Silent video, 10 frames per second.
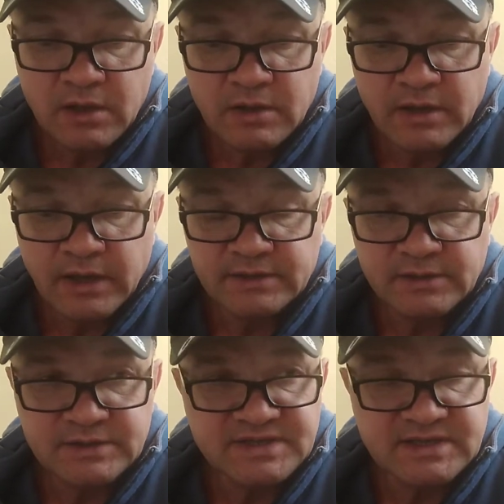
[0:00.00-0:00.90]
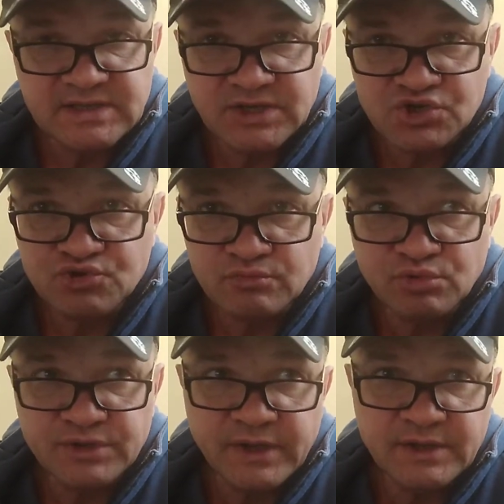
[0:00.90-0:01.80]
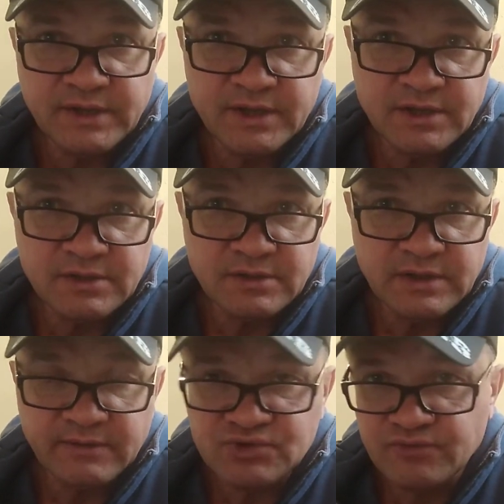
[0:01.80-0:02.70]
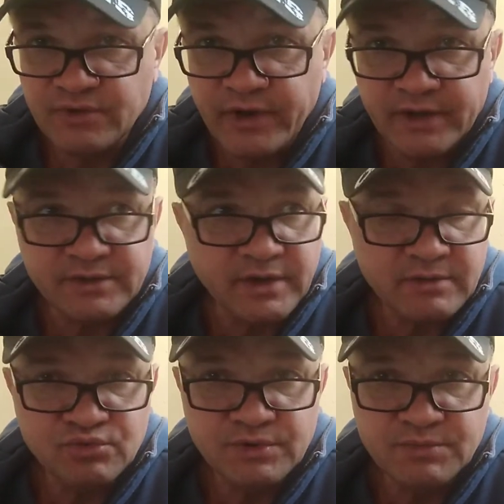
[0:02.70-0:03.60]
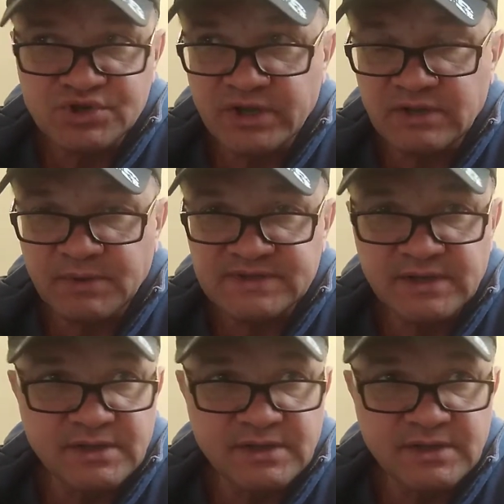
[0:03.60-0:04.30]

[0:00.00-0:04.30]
Э, если даже счет будет 1-1, я вас уверяю, Антрах будет бежать до последней,